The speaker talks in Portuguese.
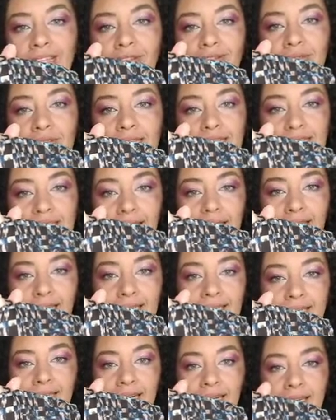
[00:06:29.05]
em, em tons
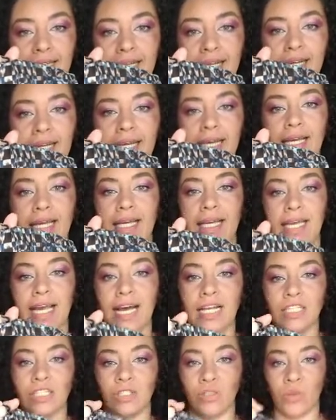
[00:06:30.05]
de preto,
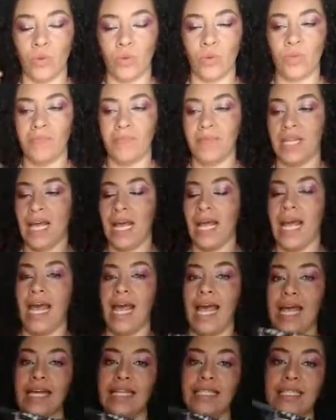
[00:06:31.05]
cinza e
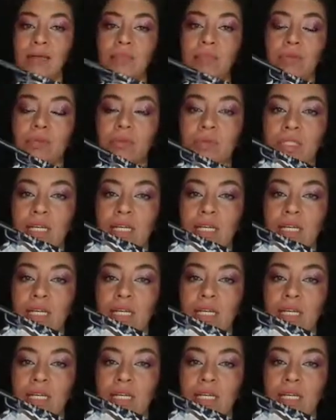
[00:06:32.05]
azul.